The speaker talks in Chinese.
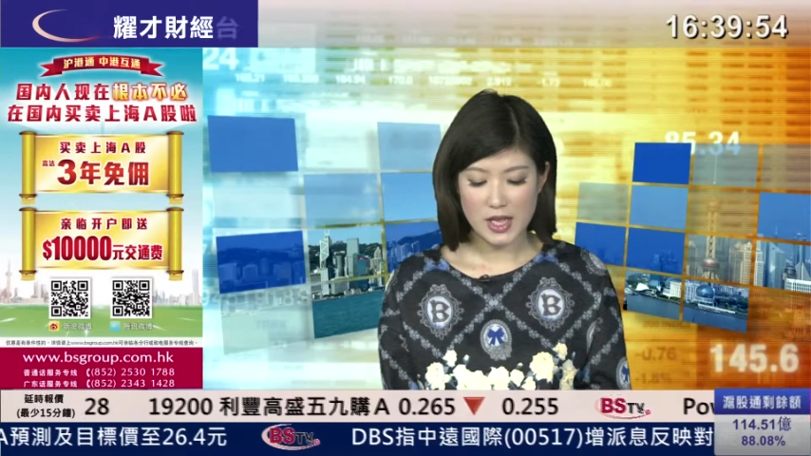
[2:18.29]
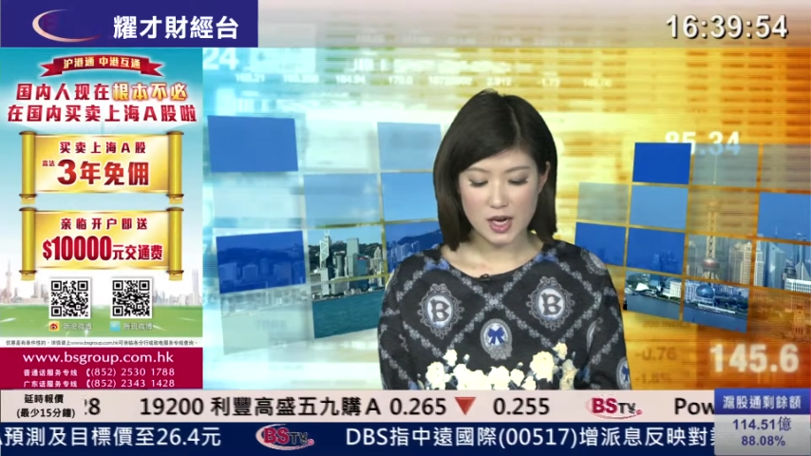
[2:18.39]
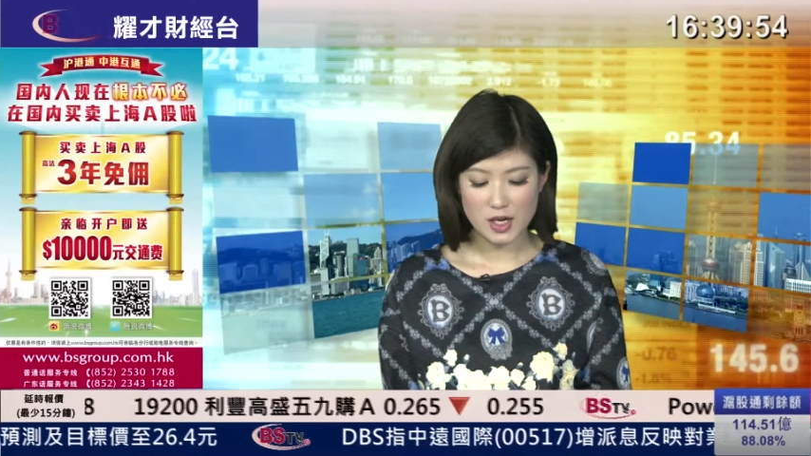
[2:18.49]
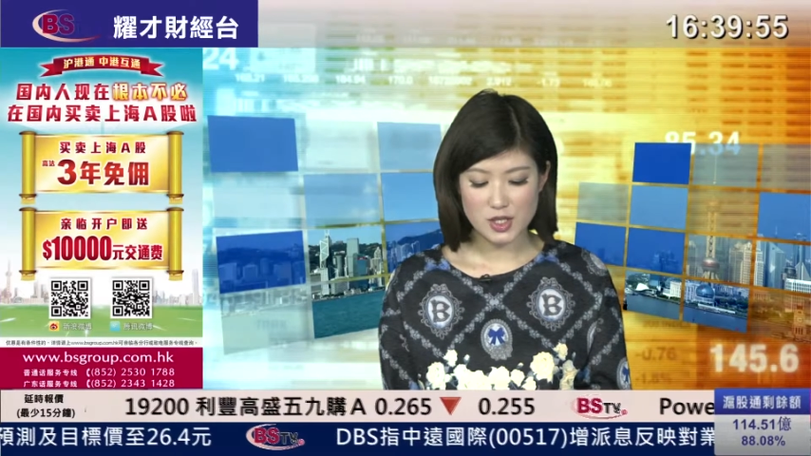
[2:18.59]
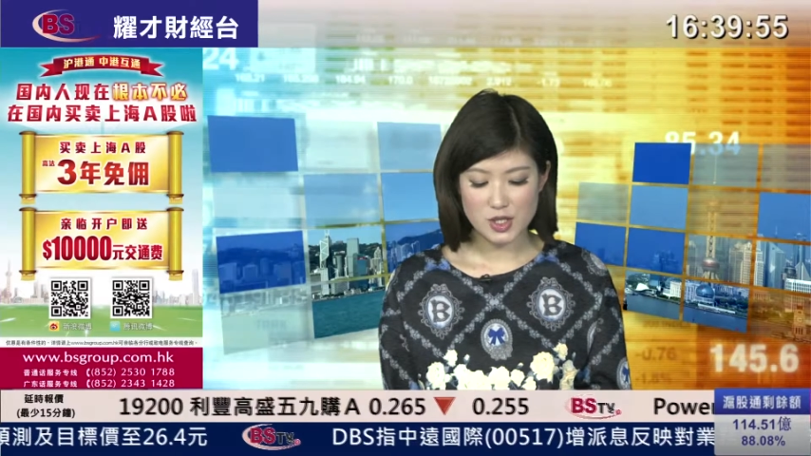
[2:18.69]

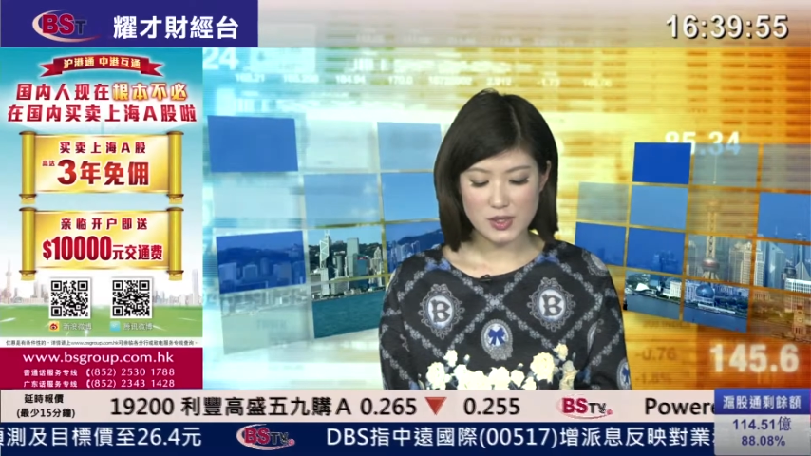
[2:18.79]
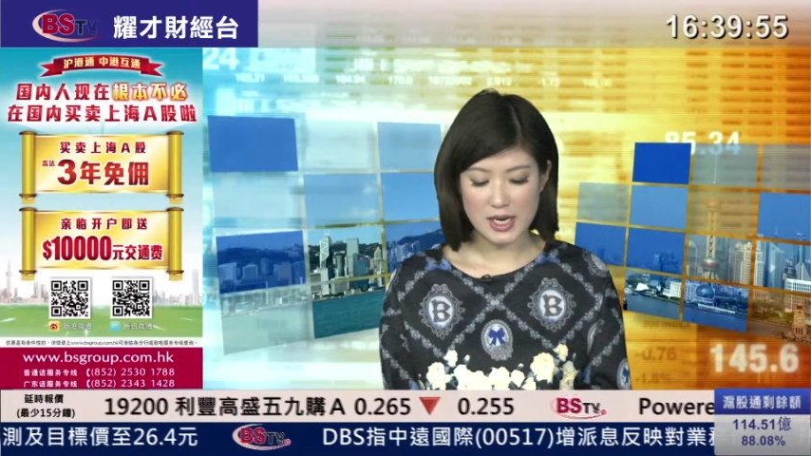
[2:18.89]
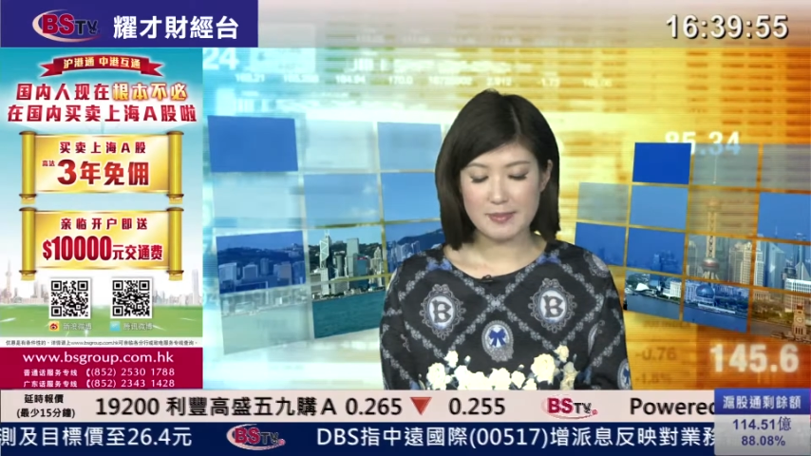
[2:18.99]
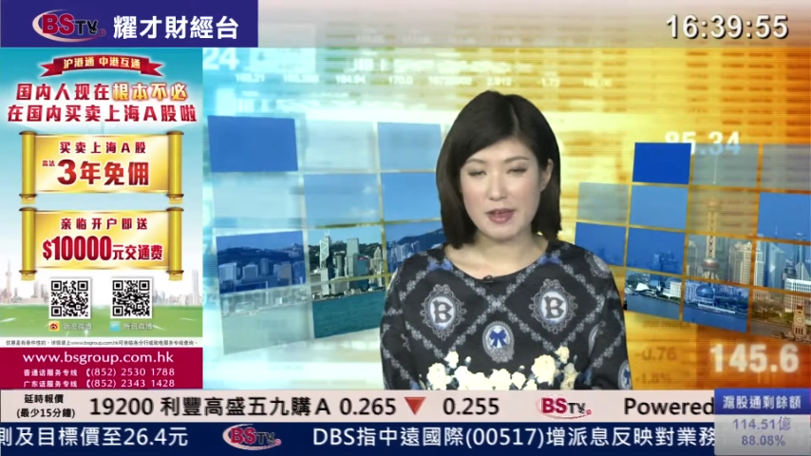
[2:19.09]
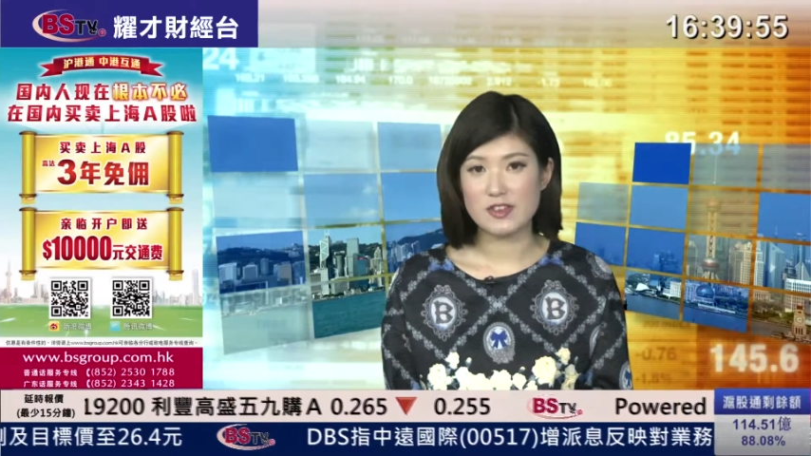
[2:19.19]
而收
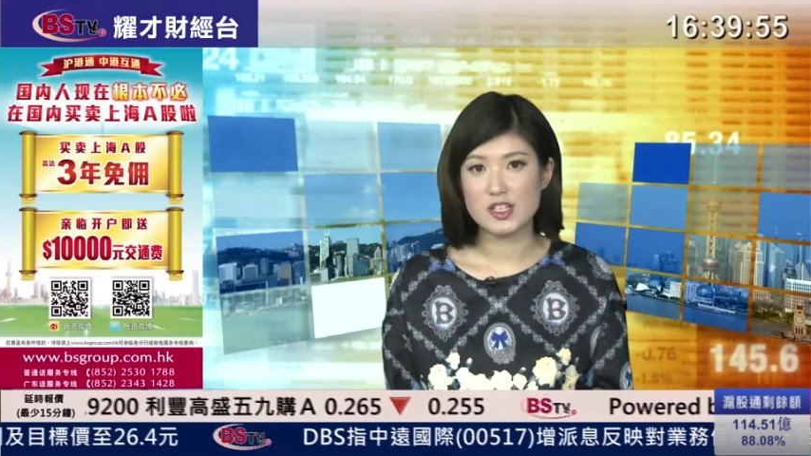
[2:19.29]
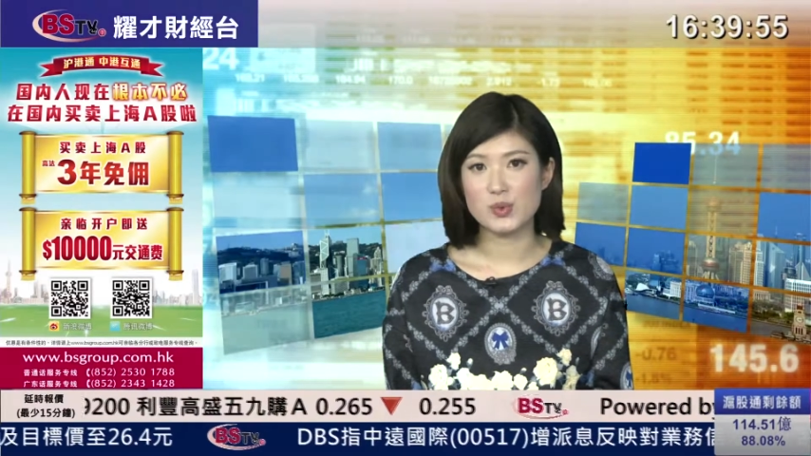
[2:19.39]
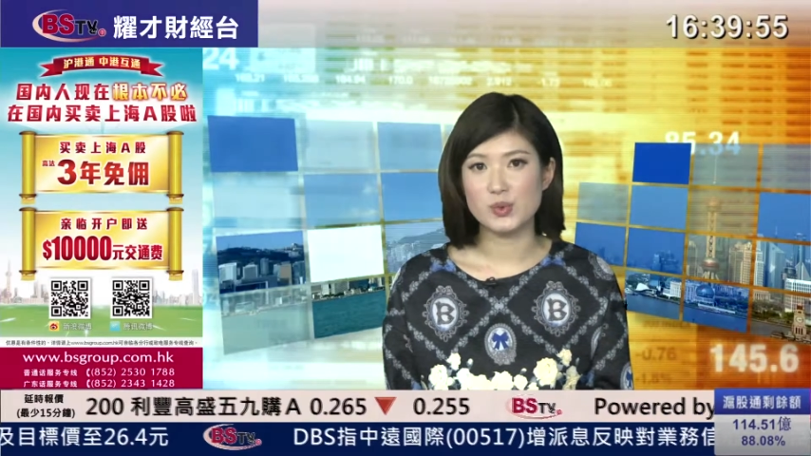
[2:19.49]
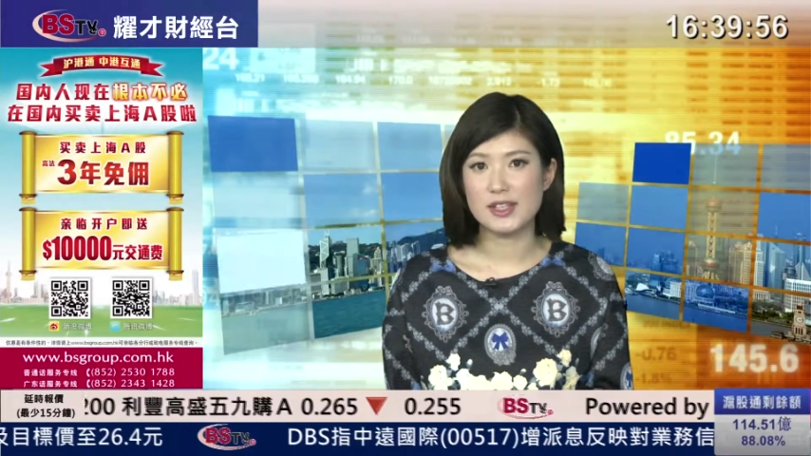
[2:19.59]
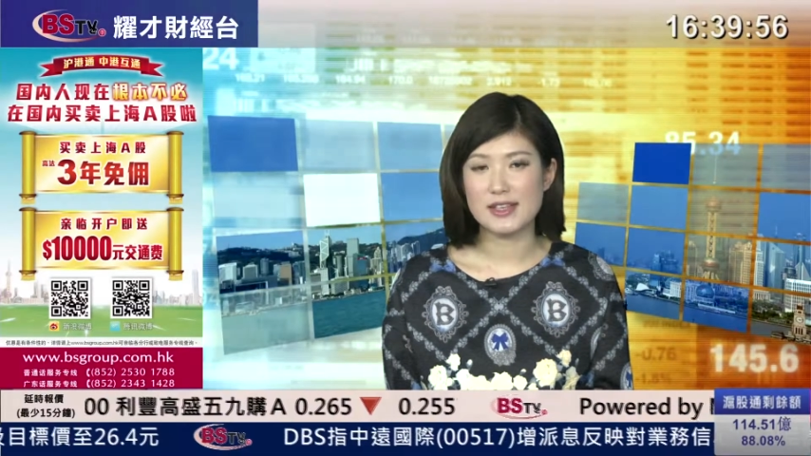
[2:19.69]
涨百分之
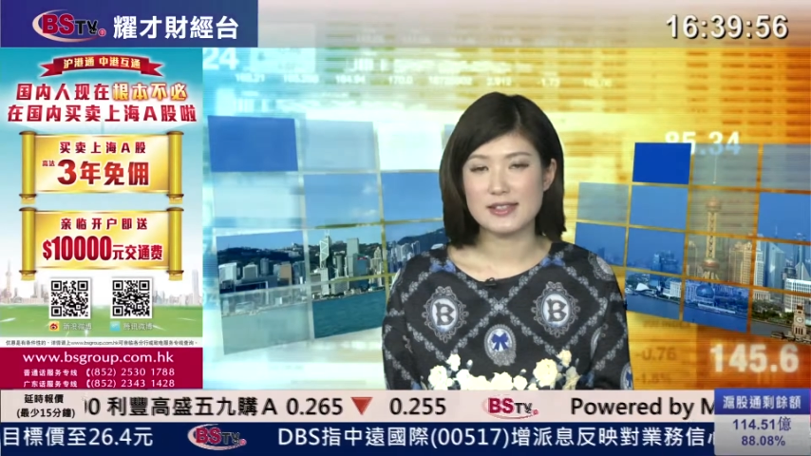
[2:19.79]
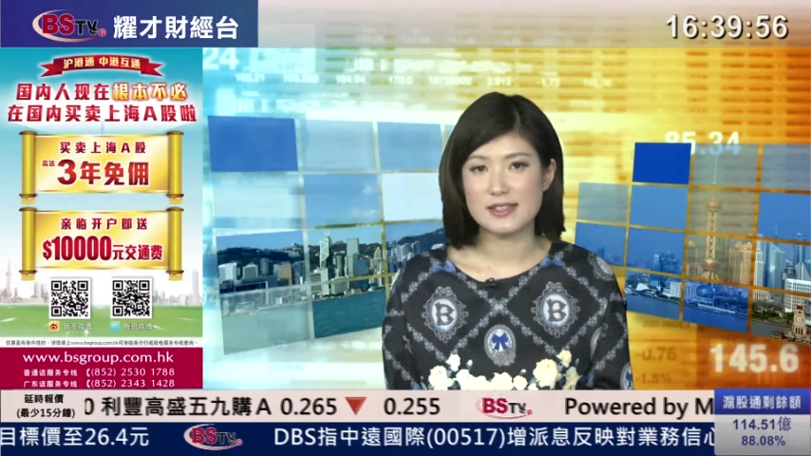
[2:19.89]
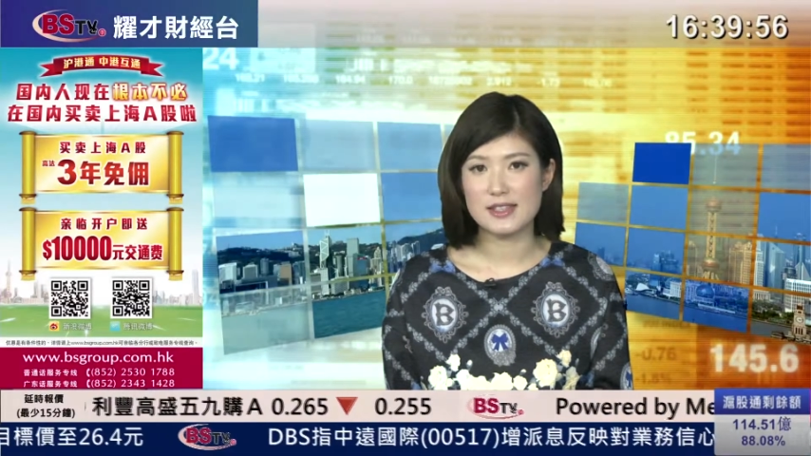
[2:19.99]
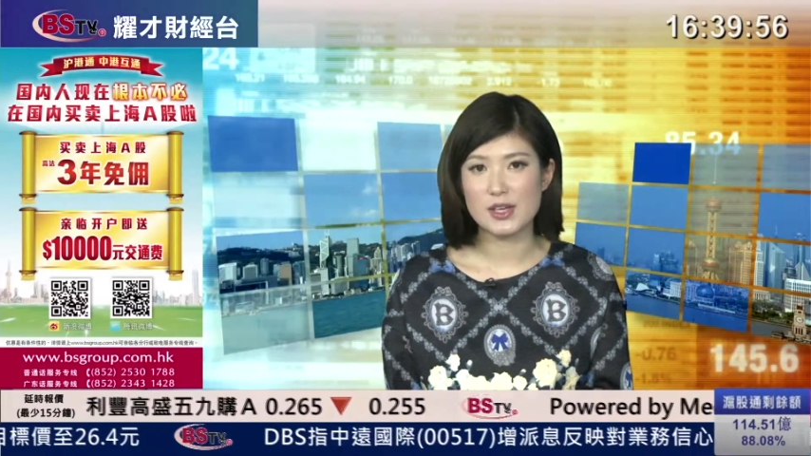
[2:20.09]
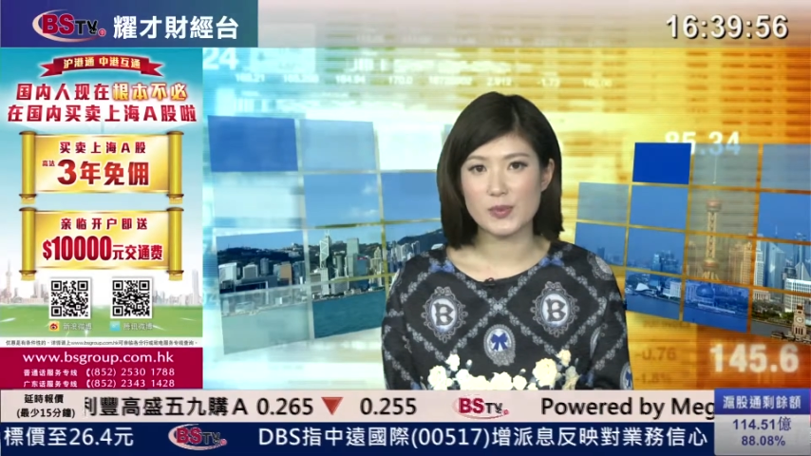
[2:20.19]
五点
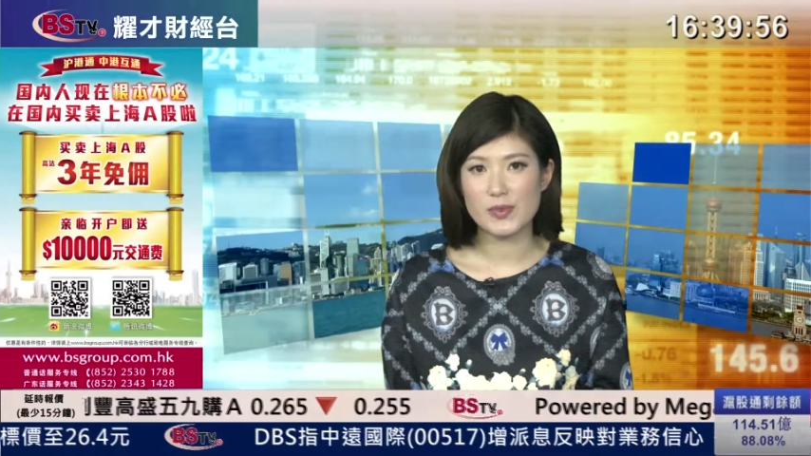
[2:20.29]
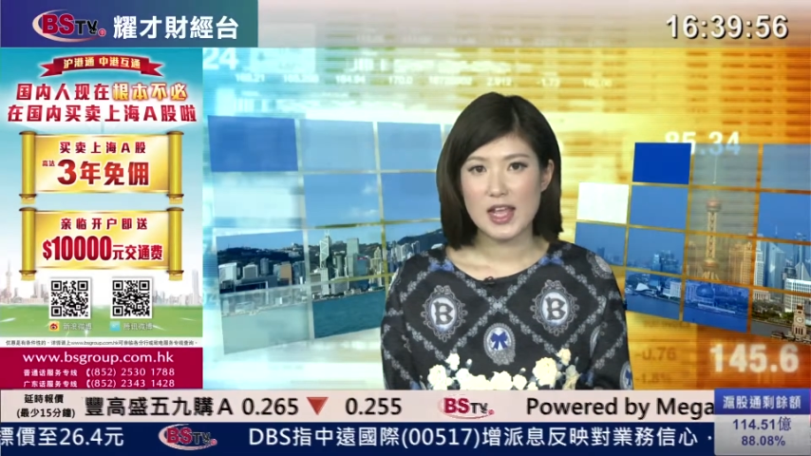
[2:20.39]
七六。